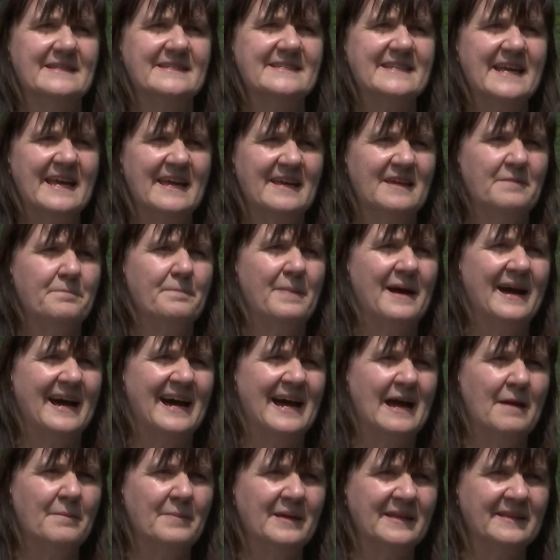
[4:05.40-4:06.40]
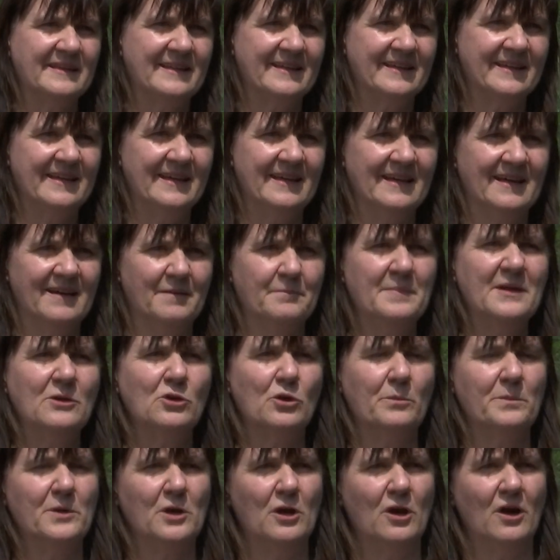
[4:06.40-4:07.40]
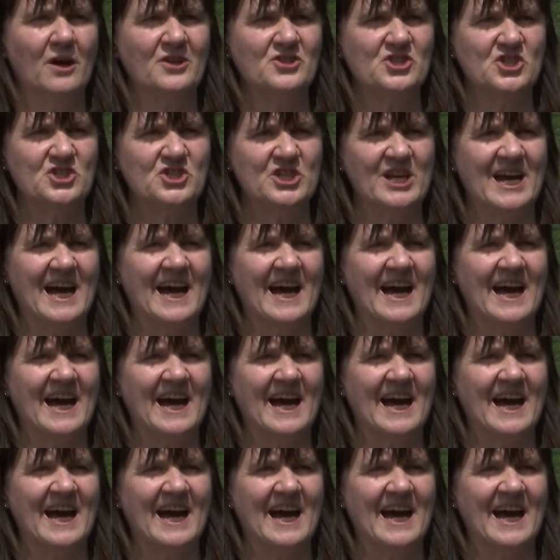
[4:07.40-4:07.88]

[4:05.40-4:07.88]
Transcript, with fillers: Se i parametri microbiologici